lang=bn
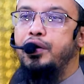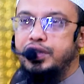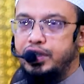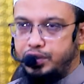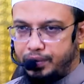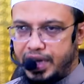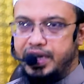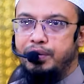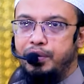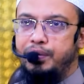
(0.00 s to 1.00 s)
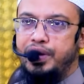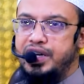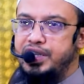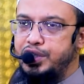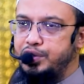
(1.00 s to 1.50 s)
অর্থাৎ সবাইকে বলবেন
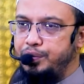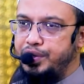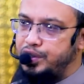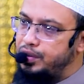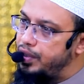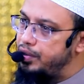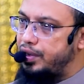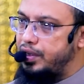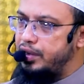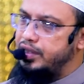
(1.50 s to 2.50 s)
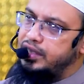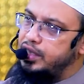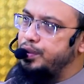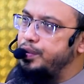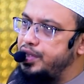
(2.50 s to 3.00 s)
নির্দেশ করবেন যে সবাই কোরআন তেলাওয়াত যার
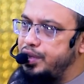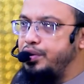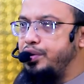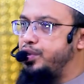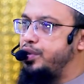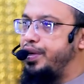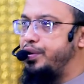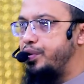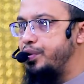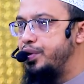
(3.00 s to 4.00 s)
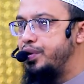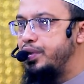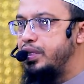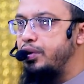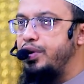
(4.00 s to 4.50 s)
যার সময় অনুযায়ী করো কিন্তু সবাই করো
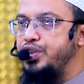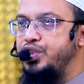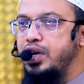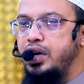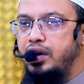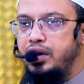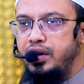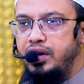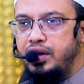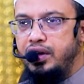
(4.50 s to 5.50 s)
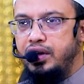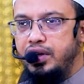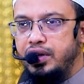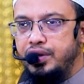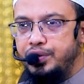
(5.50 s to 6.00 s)
তাহলে ইনশা আল্লাহ
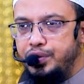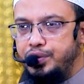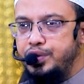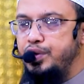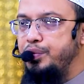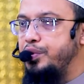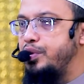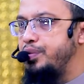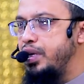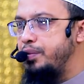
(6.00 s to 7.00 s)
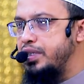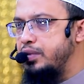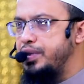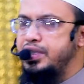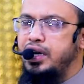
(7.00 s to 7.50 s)
দুষ্টজনের বদল থেকে বাঁচা
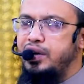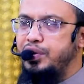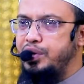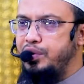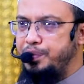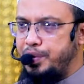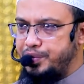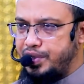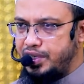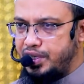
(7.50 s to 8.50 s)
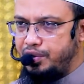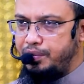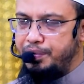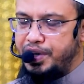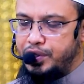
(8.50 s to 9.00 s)
যাবে এছাড়া আরও অনেকগুলো পরামর্শ আছে সেগুলো
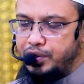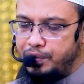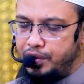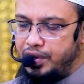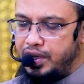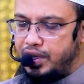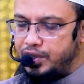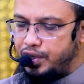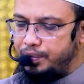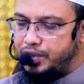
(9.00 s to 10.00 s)
আমরা মেনে চলবো সব